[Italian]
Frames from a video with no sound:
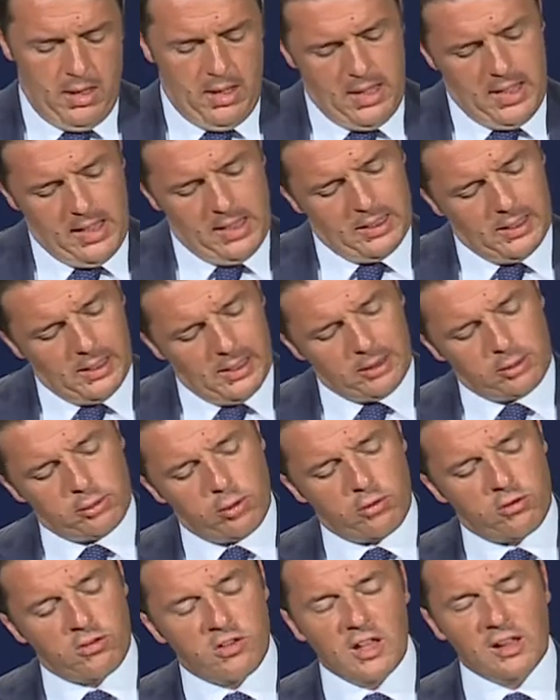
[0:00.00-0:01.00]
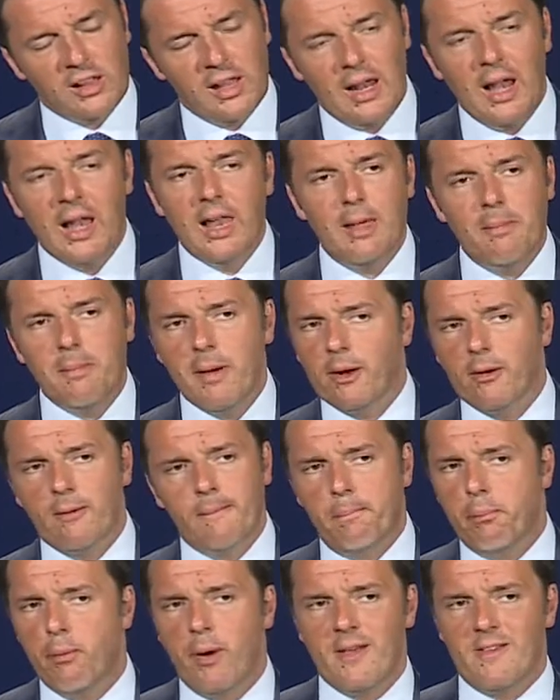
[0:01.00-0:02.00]
e il dossier della Libia
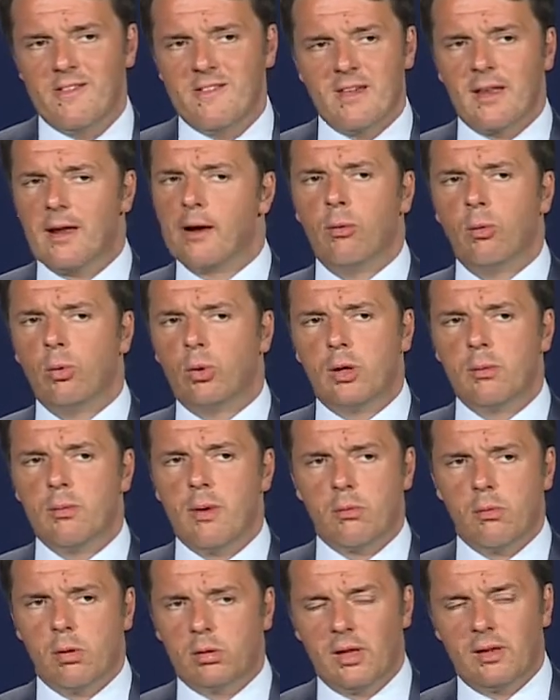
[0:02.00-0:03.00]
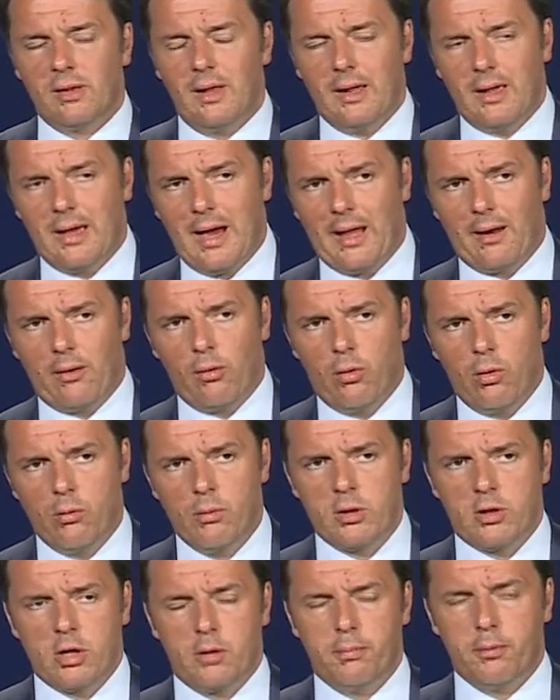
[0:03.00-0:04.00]
non può essere l'ultima ruota del carro
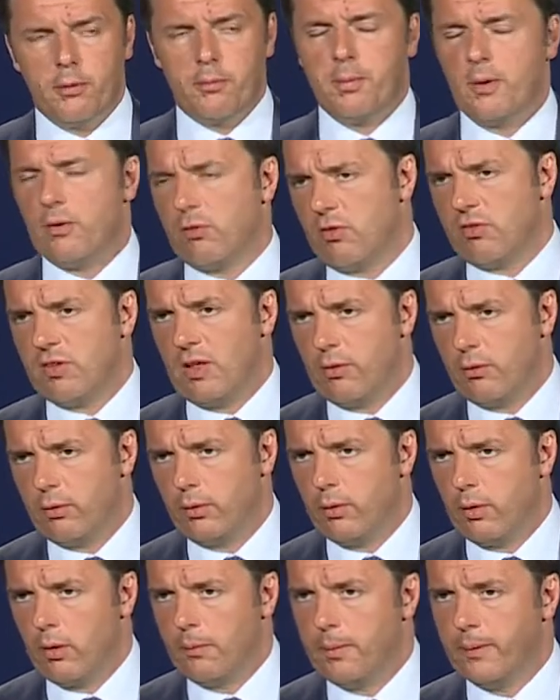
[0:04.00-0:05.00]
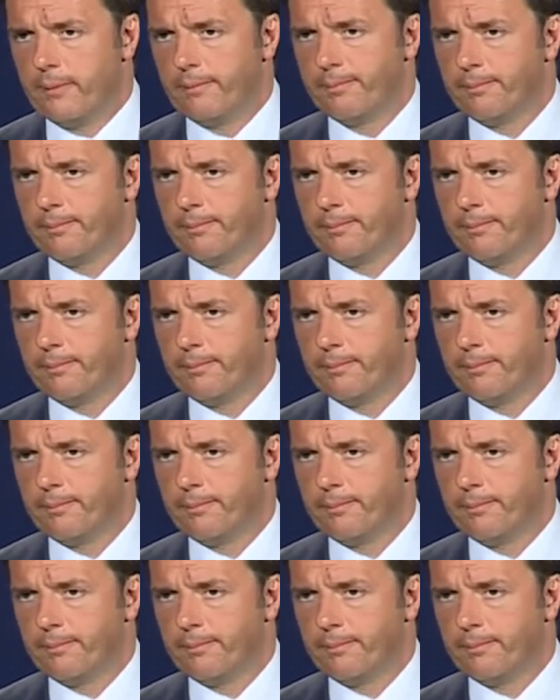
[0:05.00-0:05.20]
come troppo spesso è stato in Europa.